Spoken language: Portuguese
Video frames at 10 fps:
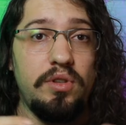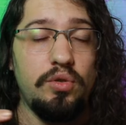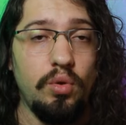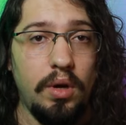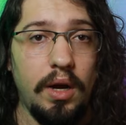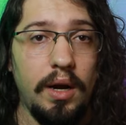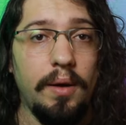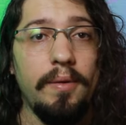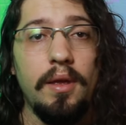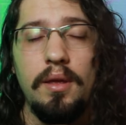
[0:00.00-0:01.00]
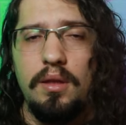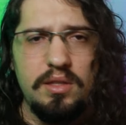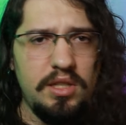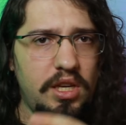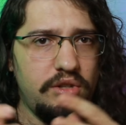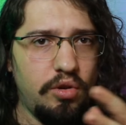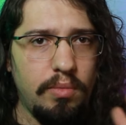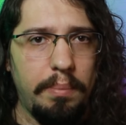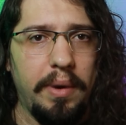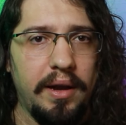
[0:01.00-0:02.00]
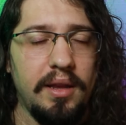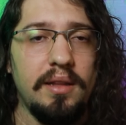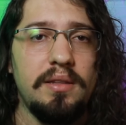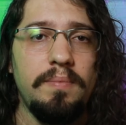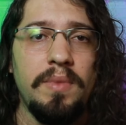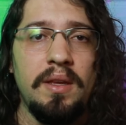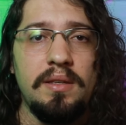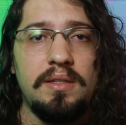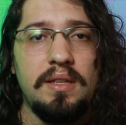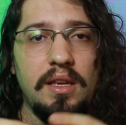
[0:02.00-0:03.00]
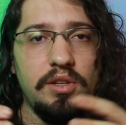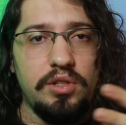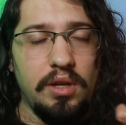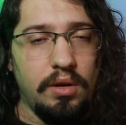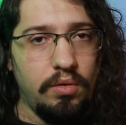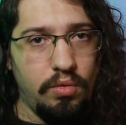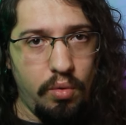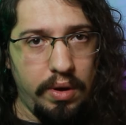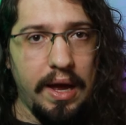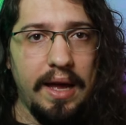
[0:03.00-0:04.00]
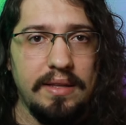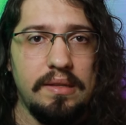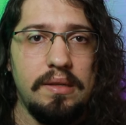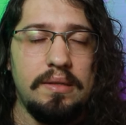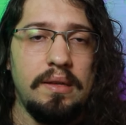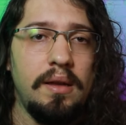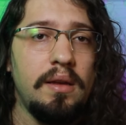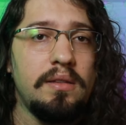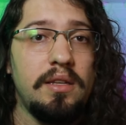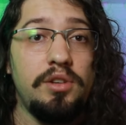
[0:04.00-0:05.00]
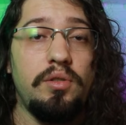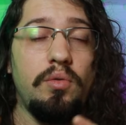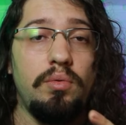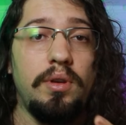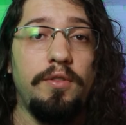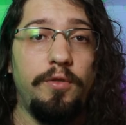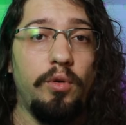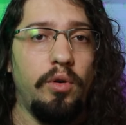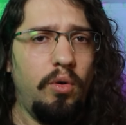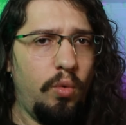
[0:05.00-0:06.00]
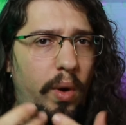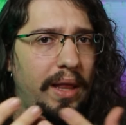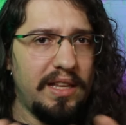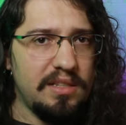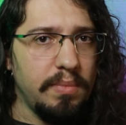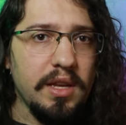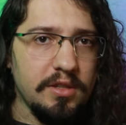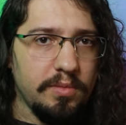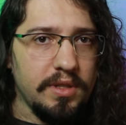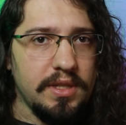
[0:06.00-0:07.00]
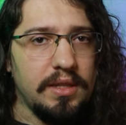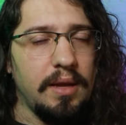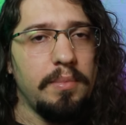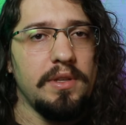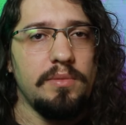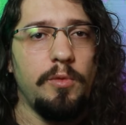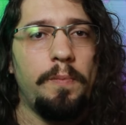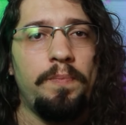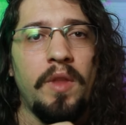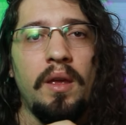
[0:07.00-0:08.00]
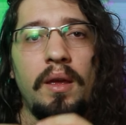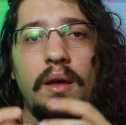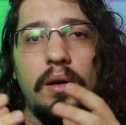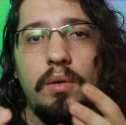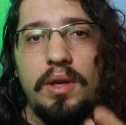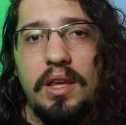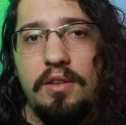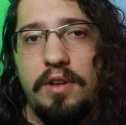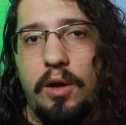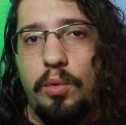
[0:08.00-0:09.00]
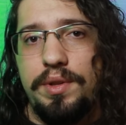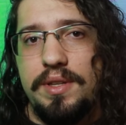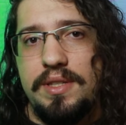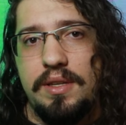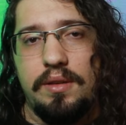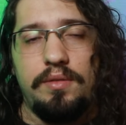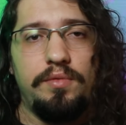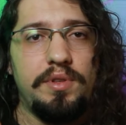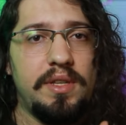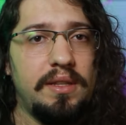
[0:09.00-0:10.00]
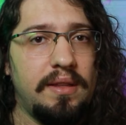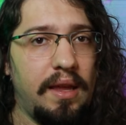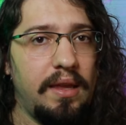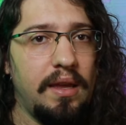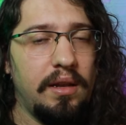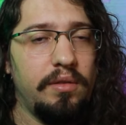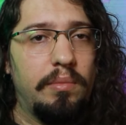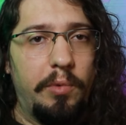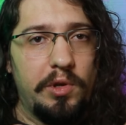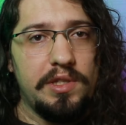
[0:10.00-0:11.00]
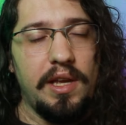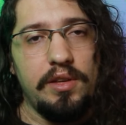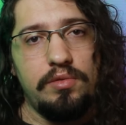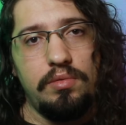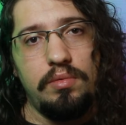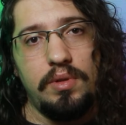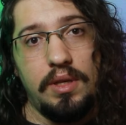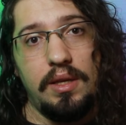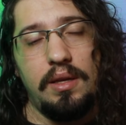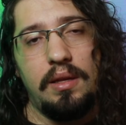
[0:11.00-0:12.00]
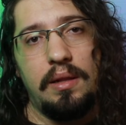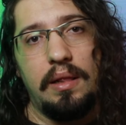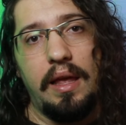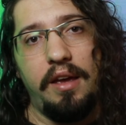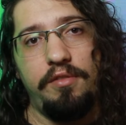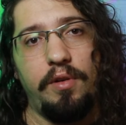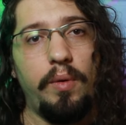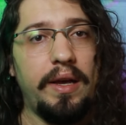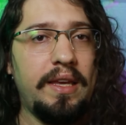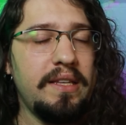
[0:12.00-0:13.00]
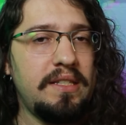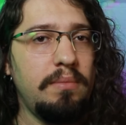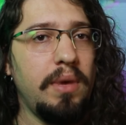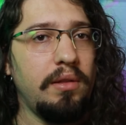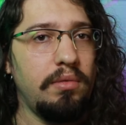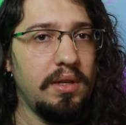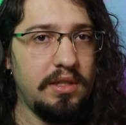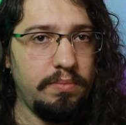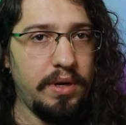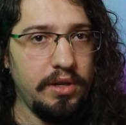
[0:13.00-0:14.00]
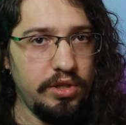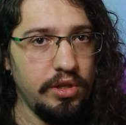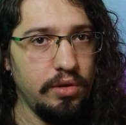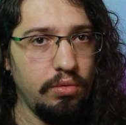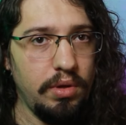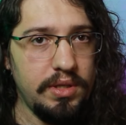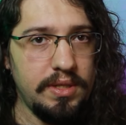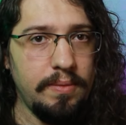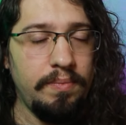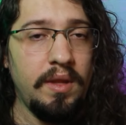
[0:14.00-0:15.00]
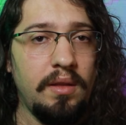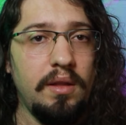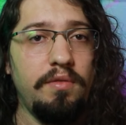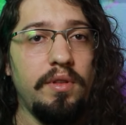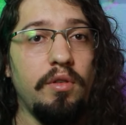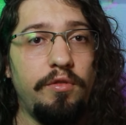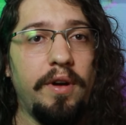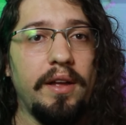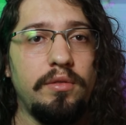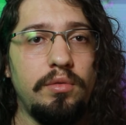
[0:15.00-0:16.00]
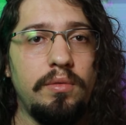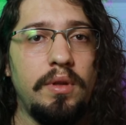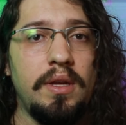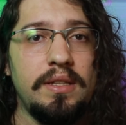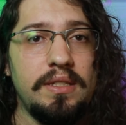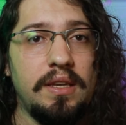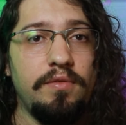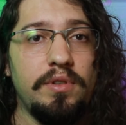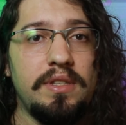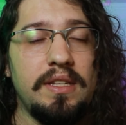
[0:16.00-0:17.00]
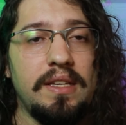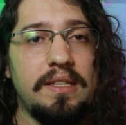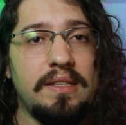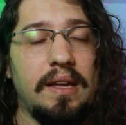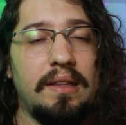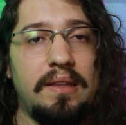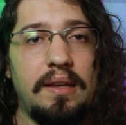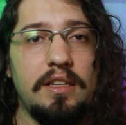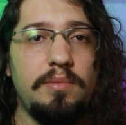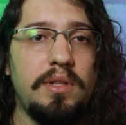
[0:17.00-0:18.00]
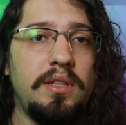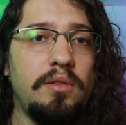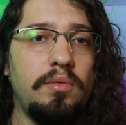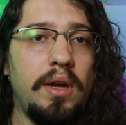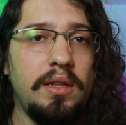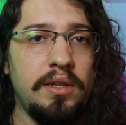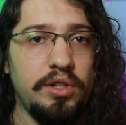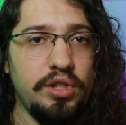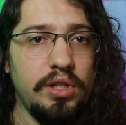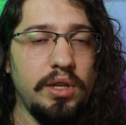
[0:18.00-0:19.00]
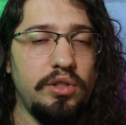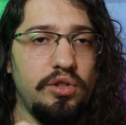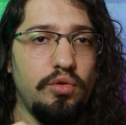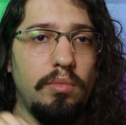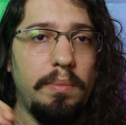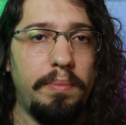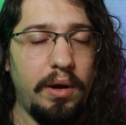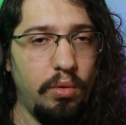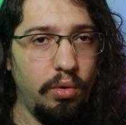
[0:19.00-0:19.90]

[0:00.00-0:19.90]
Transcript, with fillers: se chocar, seja com uma parede, seja com gases, seja com o que for, com elas mesmas até mesmo. O que, que vai acontecer? Você tem ali um processo que leva ao aquecimento dessas partículas devido ao fato de que você está transmitindo energia de uma para